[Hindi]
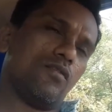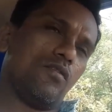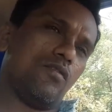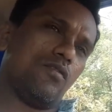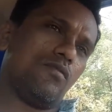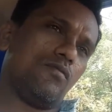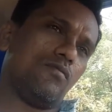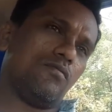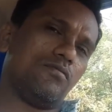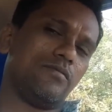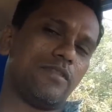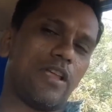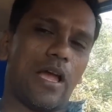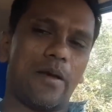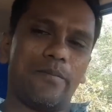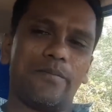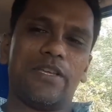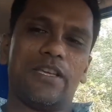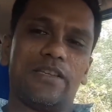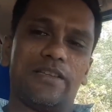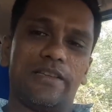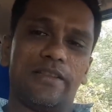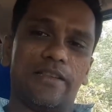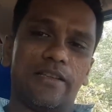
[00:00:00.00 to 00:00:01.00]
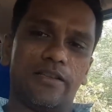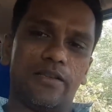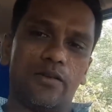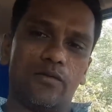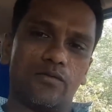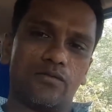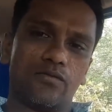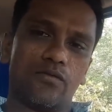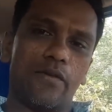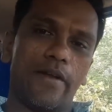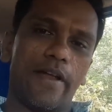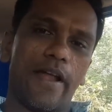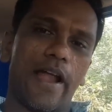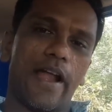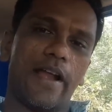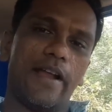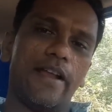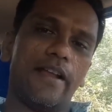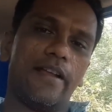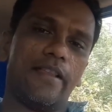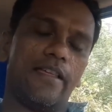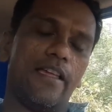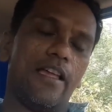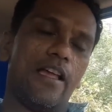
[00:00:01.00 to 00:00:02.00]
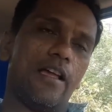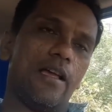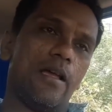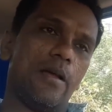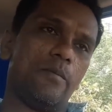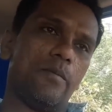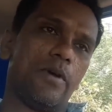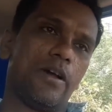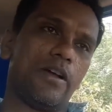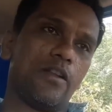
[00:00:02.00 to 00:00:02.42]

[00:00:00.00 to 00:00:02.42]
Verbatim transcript: तो अब जैसे तैसे उसको एडिट किया